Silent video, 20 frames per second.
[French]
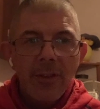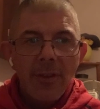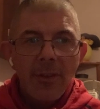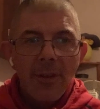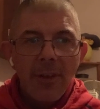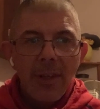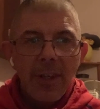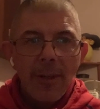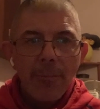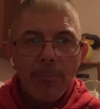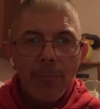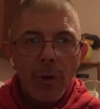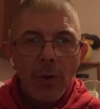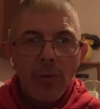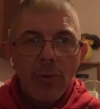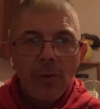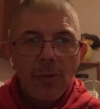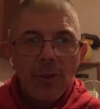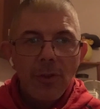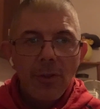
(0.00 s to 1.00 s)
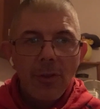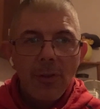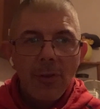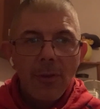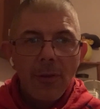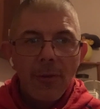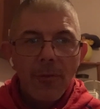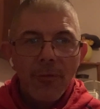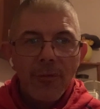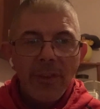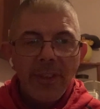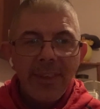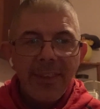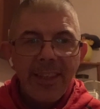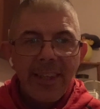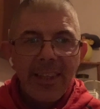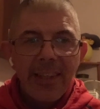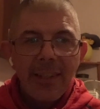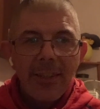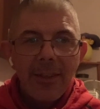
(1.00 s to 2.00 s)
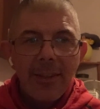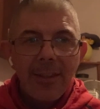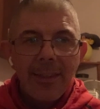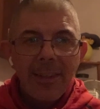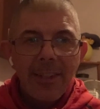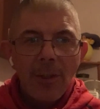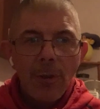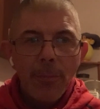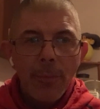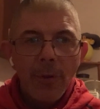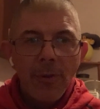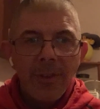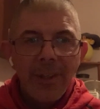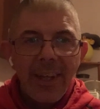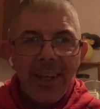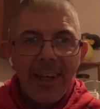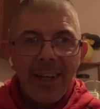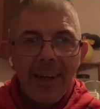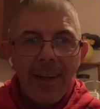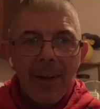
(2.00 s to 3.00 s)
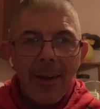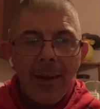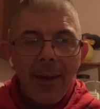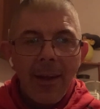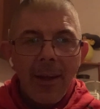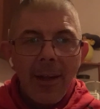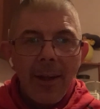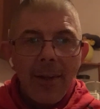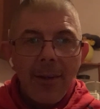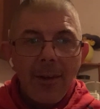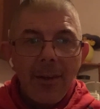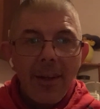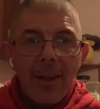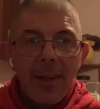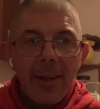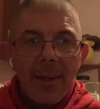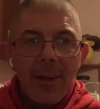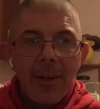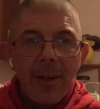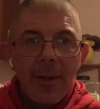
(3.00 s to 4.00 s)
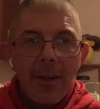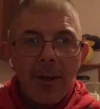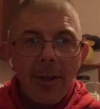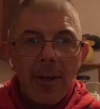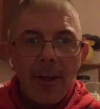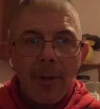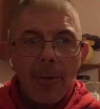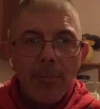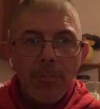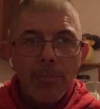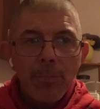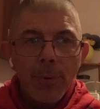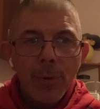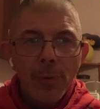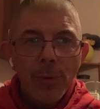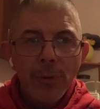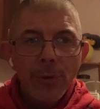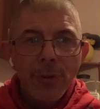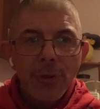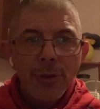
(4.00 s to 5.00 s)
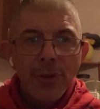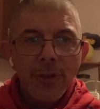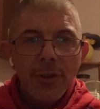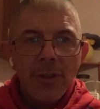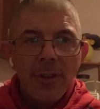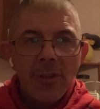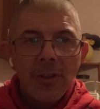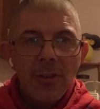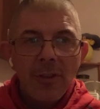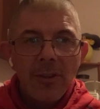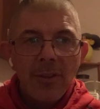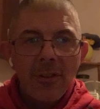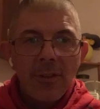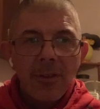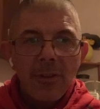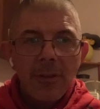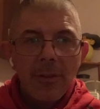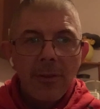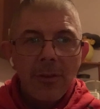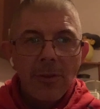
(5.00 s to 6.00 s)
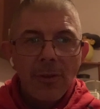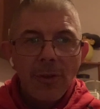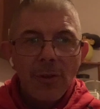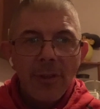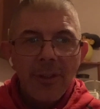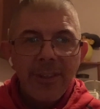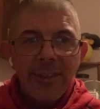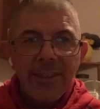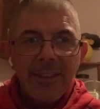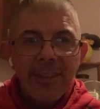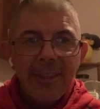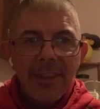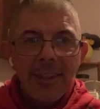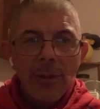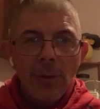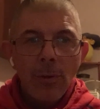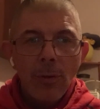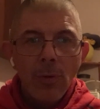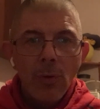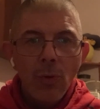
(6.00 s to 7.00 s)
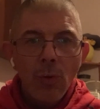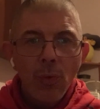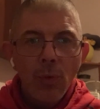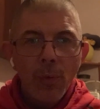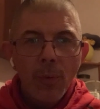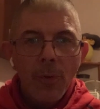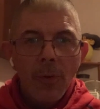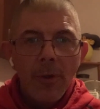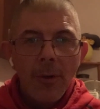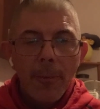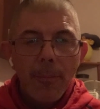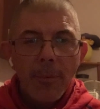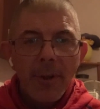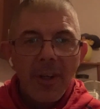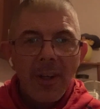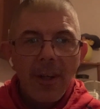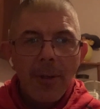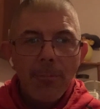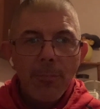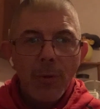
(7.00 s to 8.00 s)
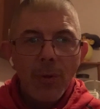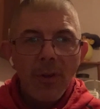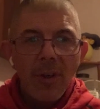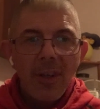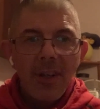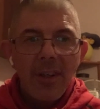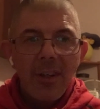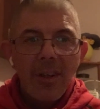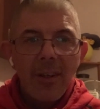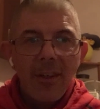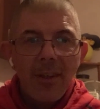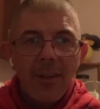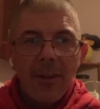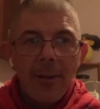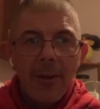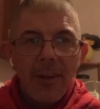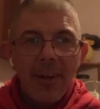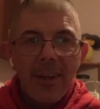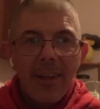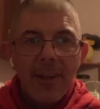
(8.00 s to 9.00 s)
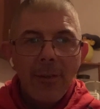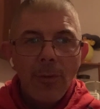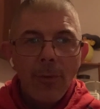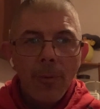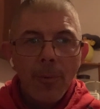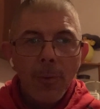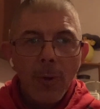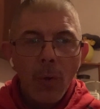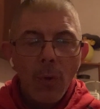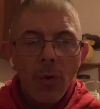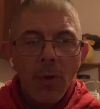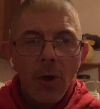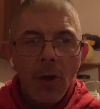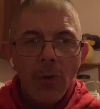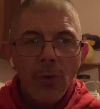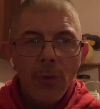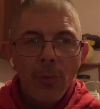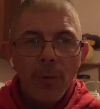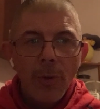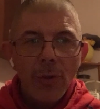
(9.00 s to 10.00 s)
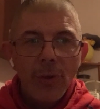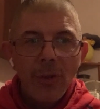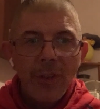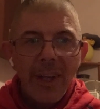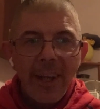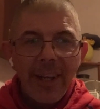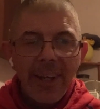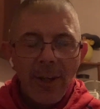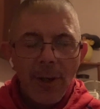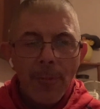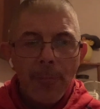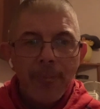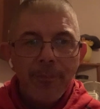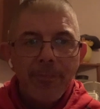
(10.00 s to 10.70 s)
euh, la banque euh, fintech néobancaire, la plus sollicitée de tout par rapport à un gros, grand nombre de clients,